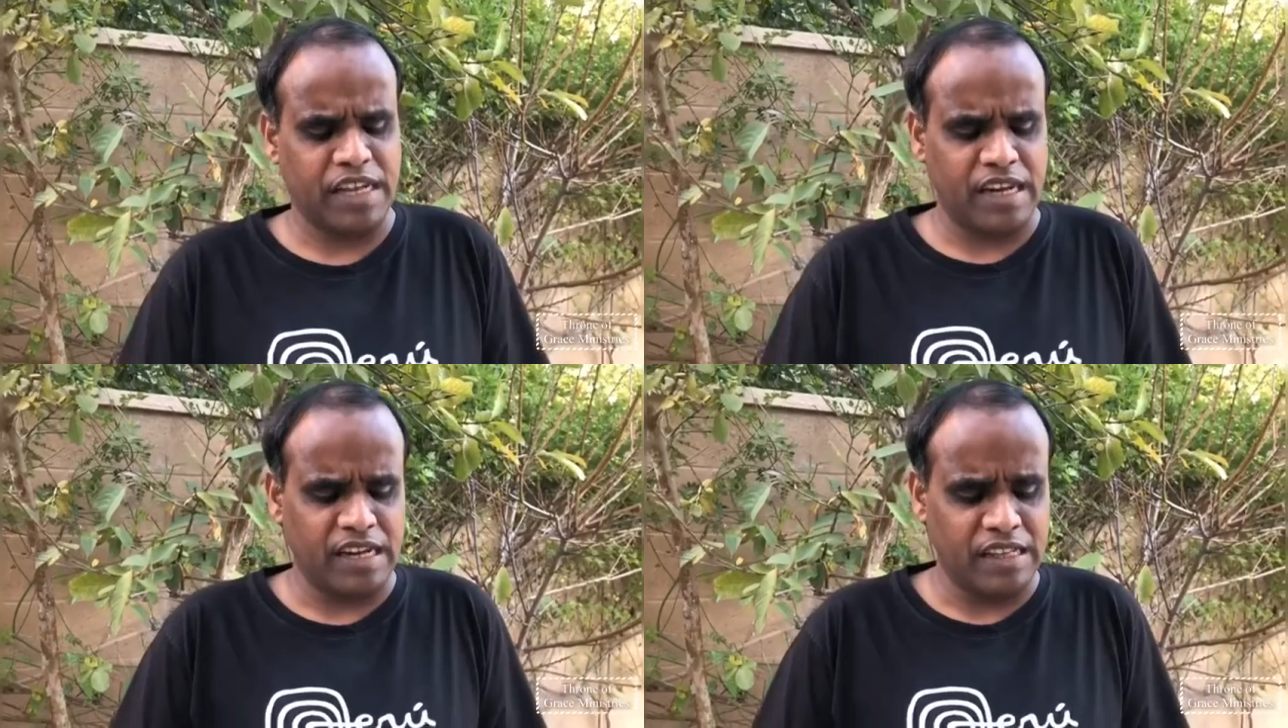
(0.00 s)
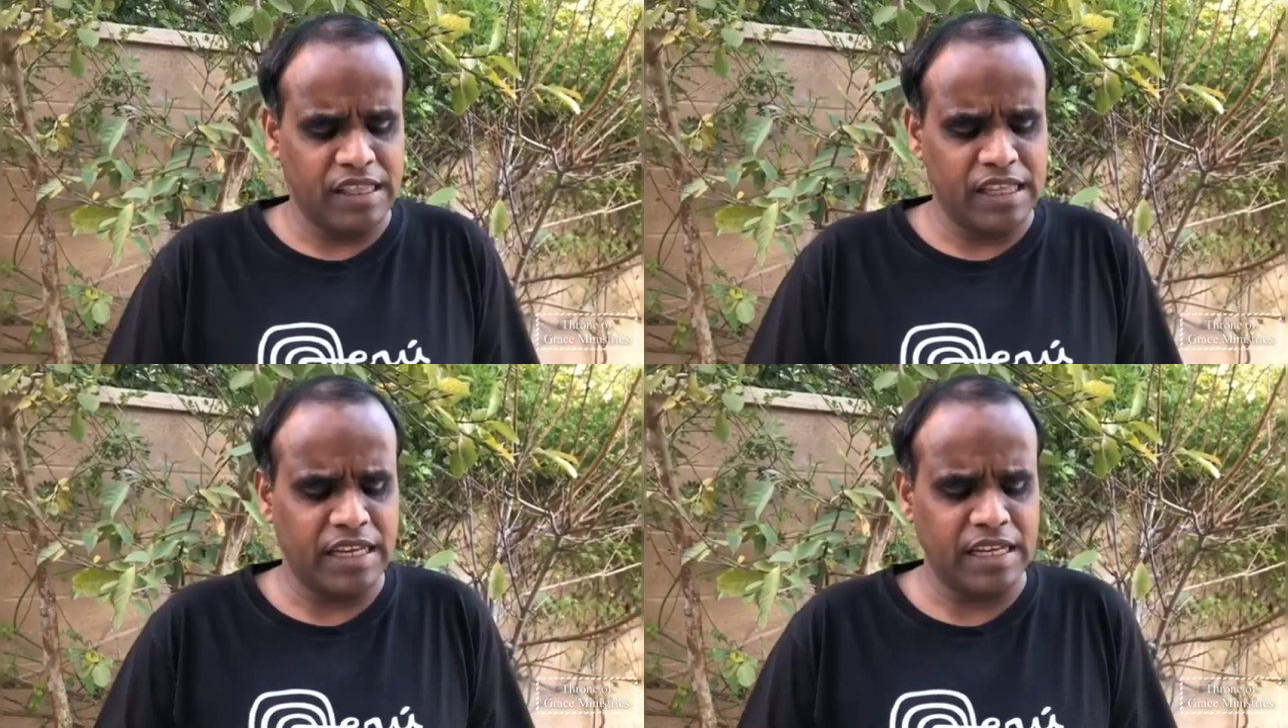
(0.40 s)
என்னை
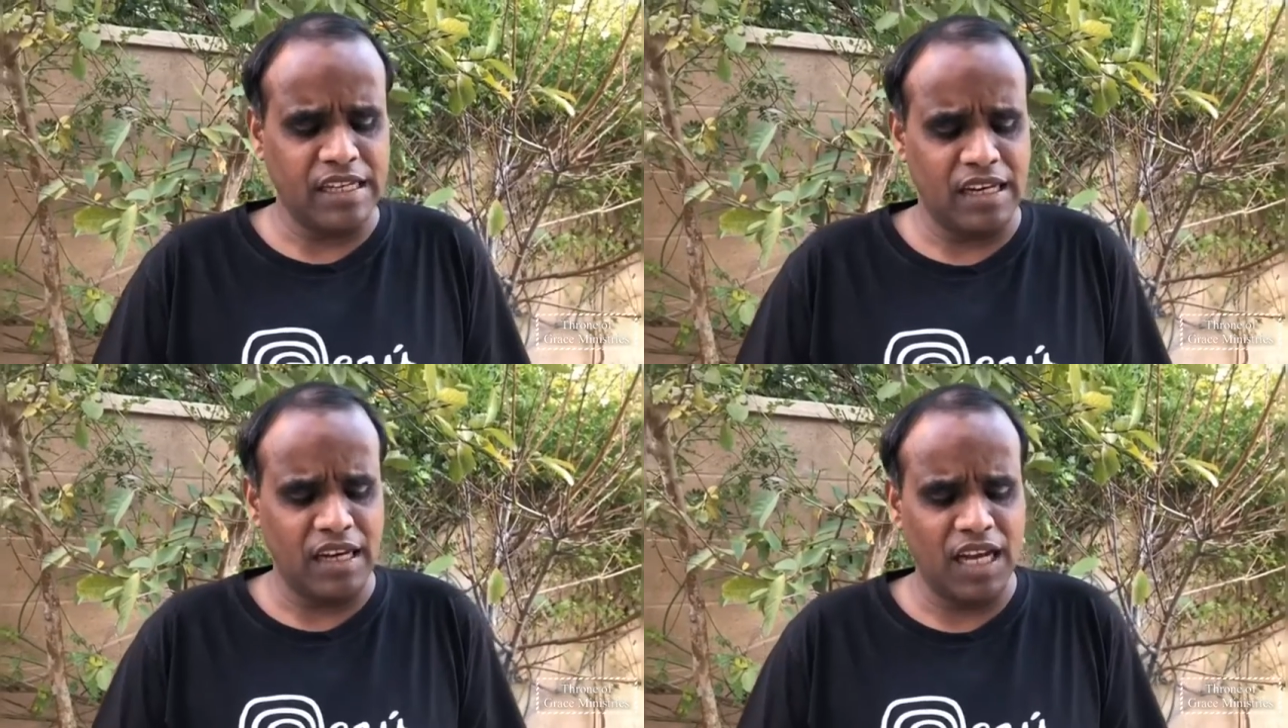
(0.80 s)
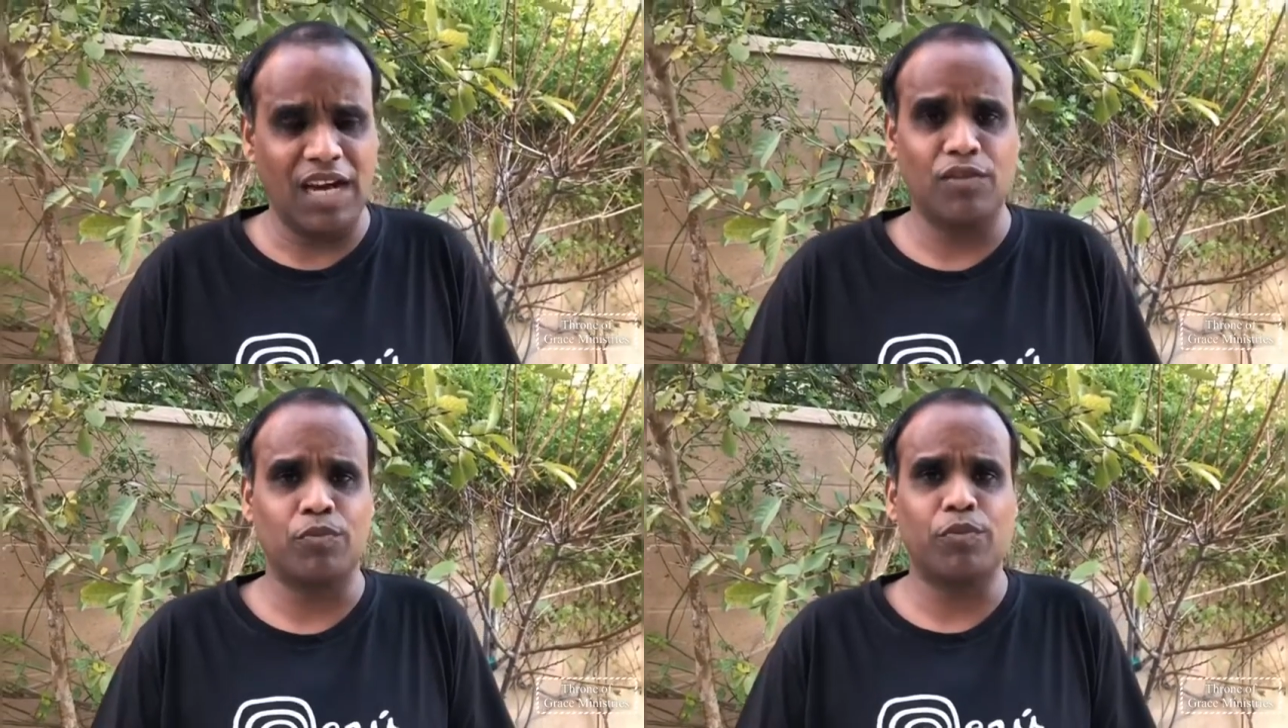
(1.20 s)
நிந்திக்கையில்
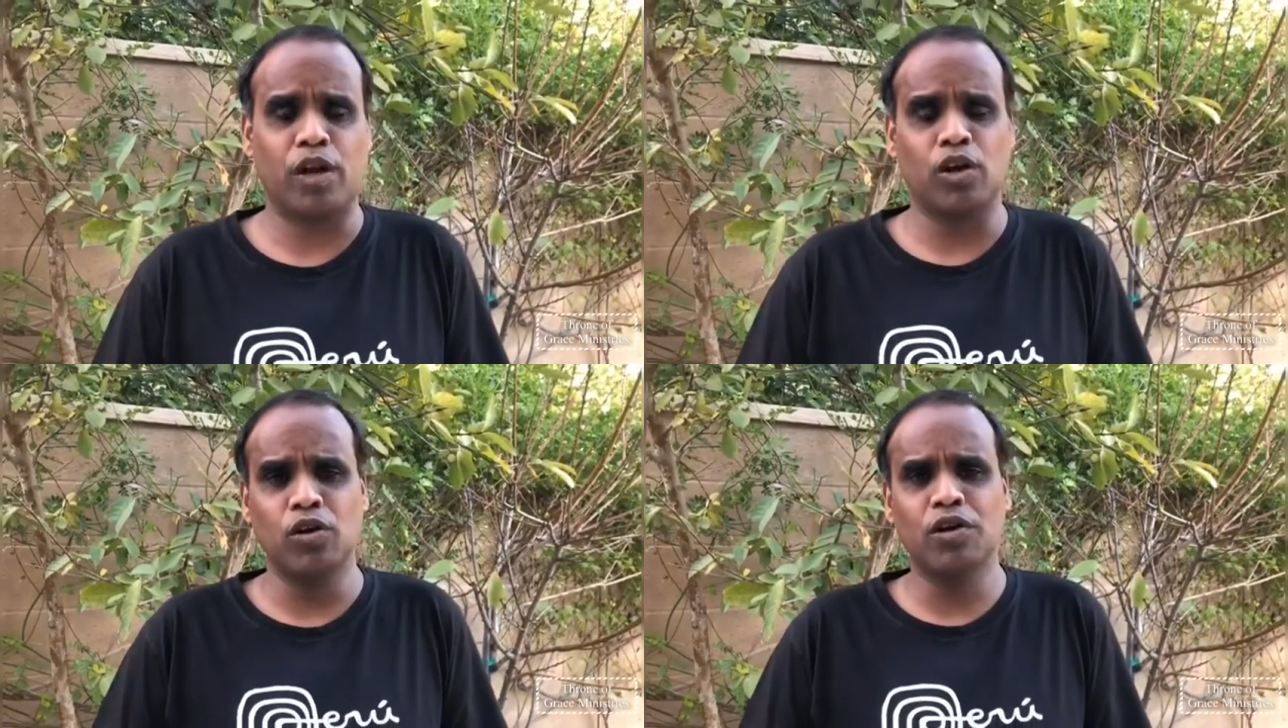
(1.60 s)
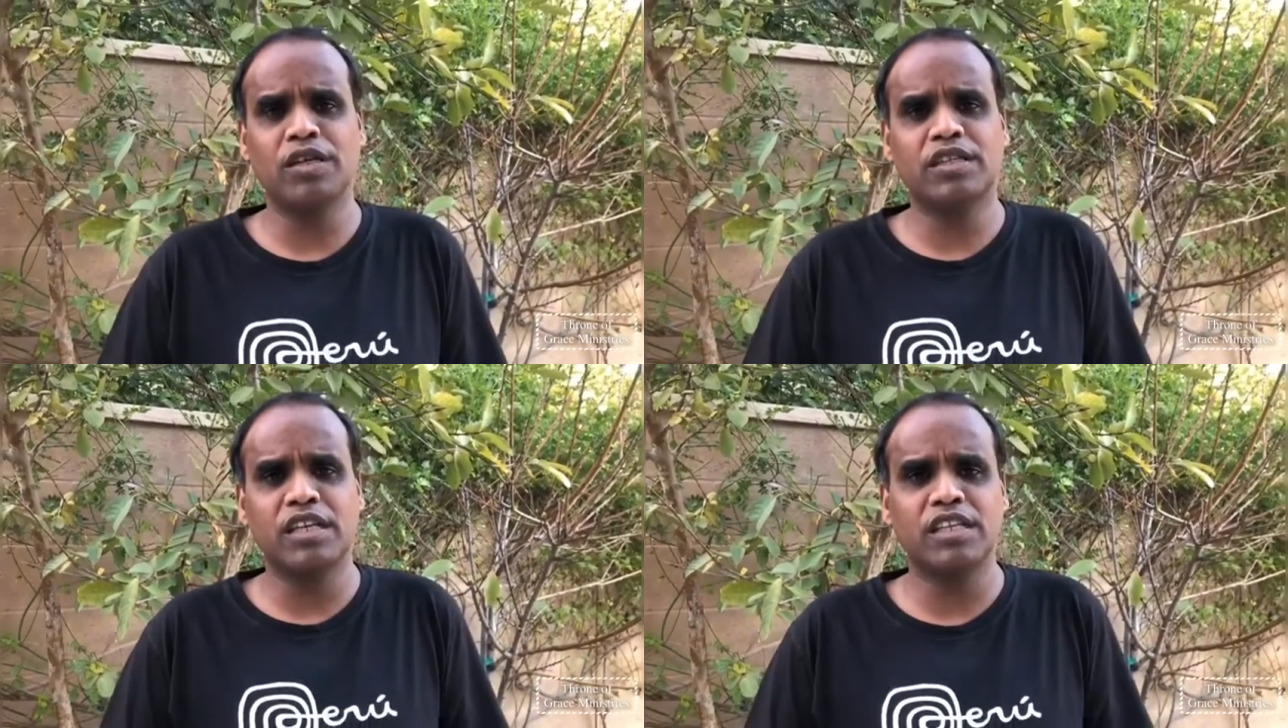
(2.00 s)
அவர்
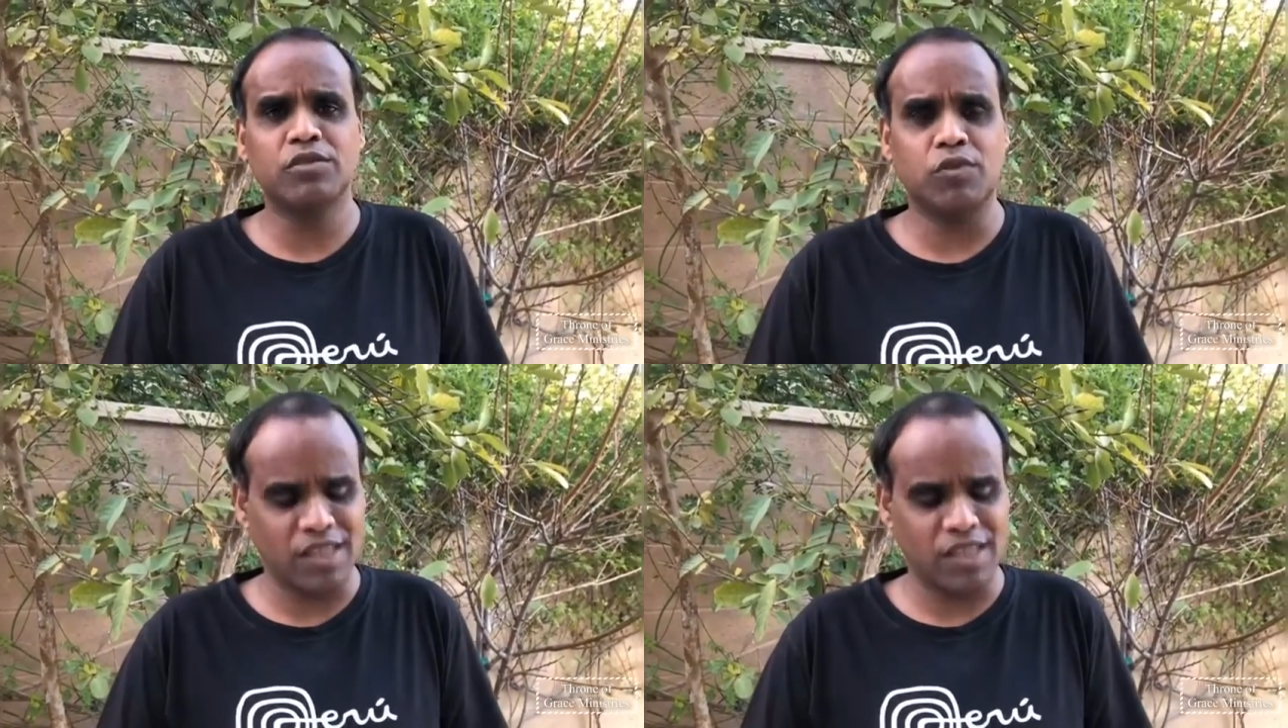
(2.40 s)
பரலோகத்திலிருந்து